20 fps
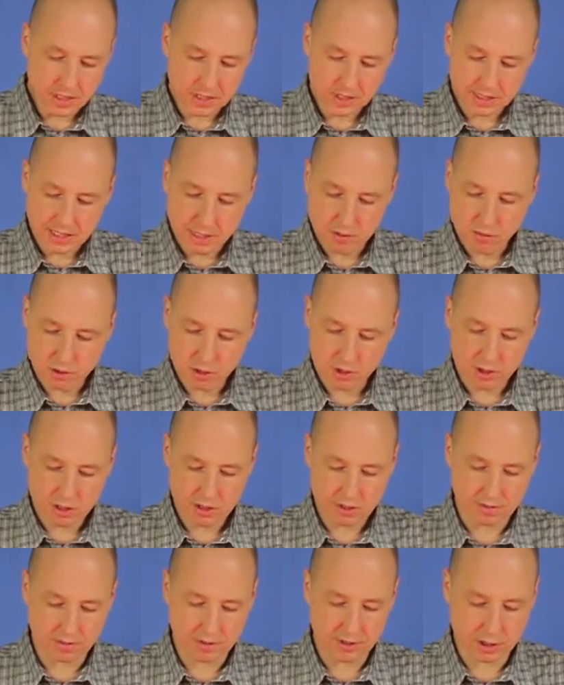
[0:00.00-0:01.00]
Całość
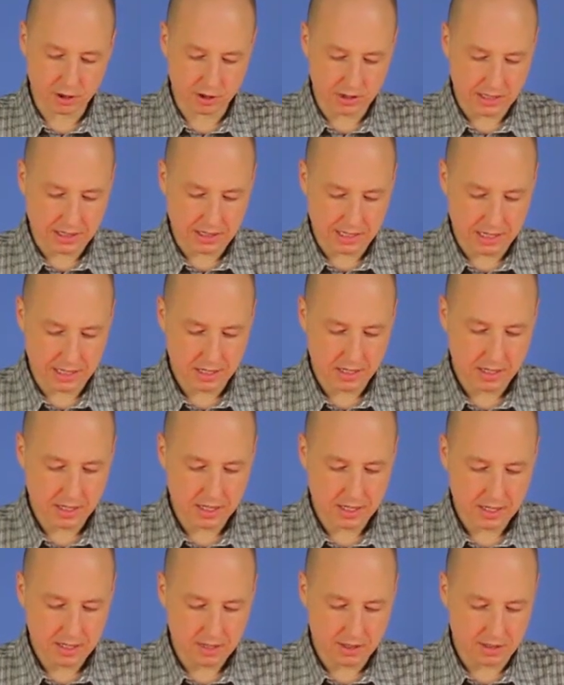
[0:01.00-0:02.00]
wykonana
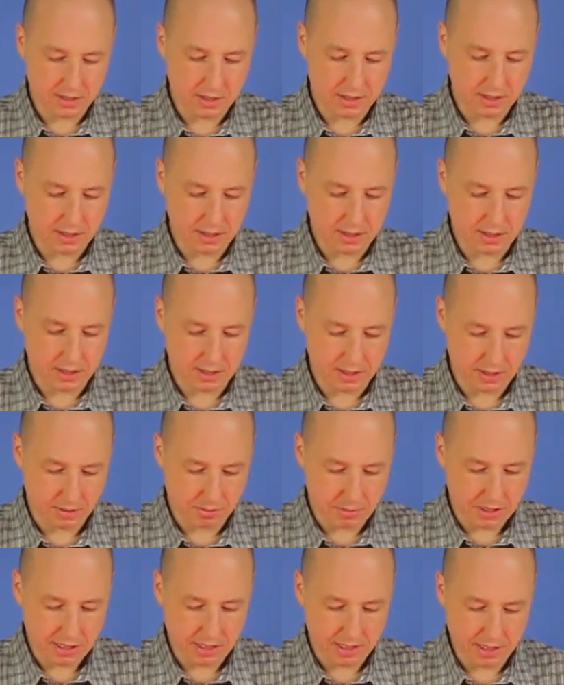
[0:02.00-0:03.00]
z
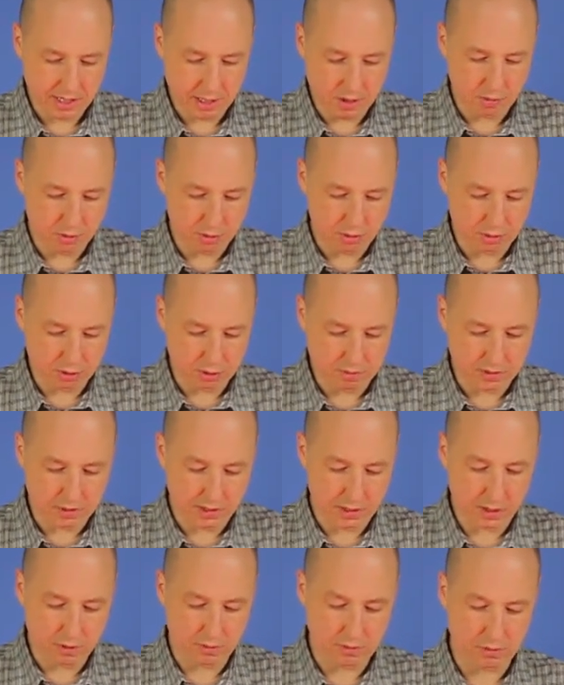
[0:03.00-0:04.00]
materiału
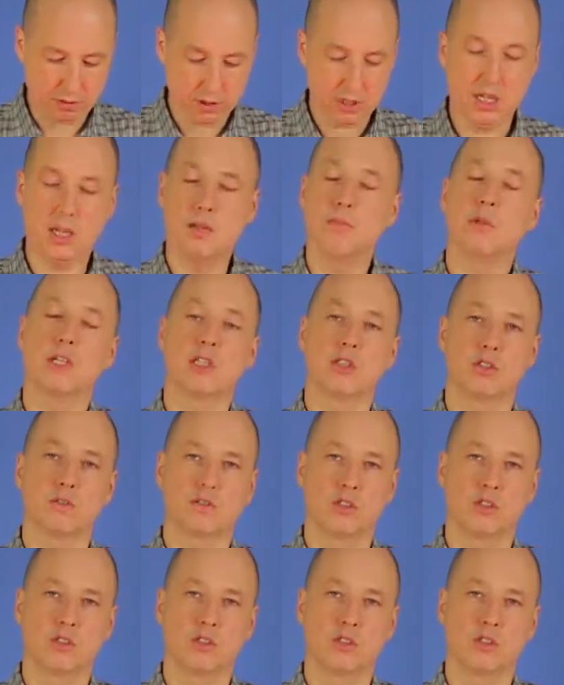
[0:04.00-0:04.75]
produkowanego w USA, bardzo